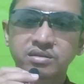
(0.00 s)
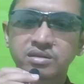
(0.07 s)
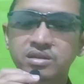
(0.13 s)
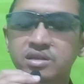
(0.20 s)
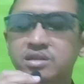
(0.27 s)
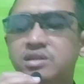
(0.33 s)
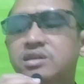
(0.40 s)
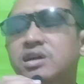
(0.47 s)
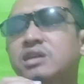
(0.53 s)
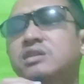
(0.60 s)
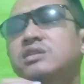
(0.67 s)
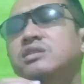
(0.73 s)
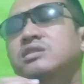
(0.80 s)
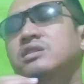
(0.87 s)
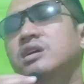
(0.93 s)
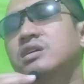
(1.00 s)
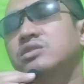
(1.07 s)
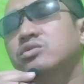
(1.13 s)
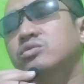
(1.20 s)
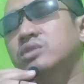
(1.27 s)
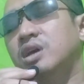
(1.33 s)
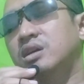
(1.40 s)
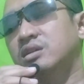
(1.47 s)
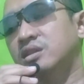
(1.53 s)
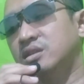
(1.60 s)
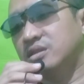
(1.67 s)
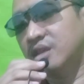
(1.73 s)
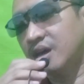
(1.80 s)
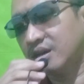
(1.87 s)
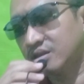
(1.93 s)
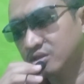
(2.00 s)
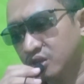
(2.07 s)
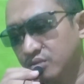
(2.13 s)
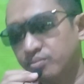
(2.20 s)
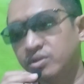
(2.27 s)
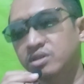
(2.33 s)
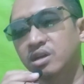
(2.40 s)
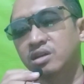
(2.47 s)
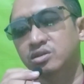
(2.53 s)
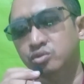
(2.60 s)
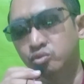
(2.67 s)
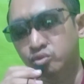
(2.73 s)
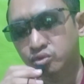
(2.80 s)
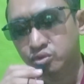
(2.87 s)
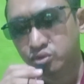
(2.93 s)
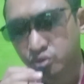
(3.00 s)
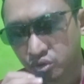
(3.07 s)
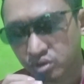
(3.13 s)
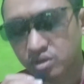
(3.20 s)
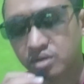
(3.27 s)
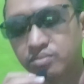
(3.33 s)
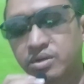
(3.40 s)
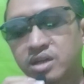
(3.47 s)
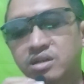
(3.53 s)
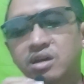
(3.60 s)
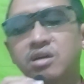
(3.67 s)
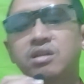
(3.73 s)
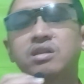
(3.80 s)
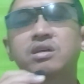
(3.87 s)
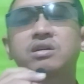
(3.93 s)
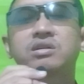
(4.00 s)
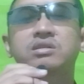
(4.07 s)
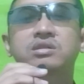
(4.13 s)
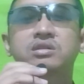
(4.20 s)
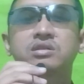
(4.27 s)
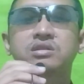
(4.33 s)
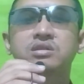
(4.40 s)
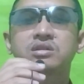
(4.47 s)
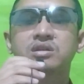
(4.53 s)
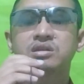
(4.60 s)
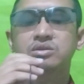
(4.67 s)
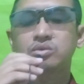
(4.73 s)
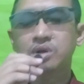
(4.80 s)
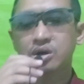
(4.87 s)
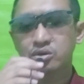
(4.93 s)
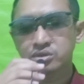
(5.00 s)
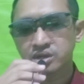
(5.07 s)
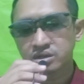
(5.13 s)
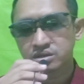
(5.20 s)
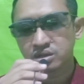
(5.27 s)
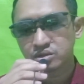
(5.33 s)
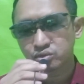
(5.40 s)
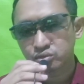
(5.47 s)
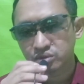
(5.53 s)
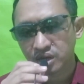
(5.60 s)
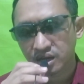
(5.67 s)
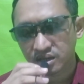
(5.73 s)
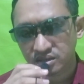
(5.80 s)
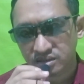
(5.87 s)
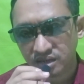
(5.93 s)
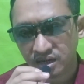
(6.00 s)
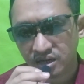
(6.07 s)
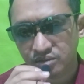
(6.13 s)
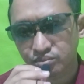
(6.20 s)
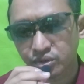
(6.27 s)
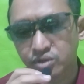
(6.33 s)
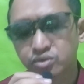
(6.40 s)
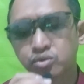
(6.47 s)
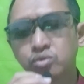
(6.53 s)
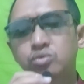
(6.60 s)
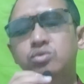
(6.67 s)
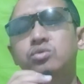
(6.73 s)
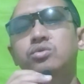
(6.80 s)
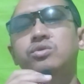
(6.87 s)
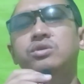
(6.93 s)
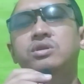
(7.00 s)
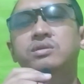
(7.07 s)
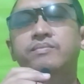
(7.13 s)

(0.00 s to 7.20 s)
ketika dia sudah ditakdir bisa sujud kepada Allah, itu harusnya dia sudah sangat bersyukur.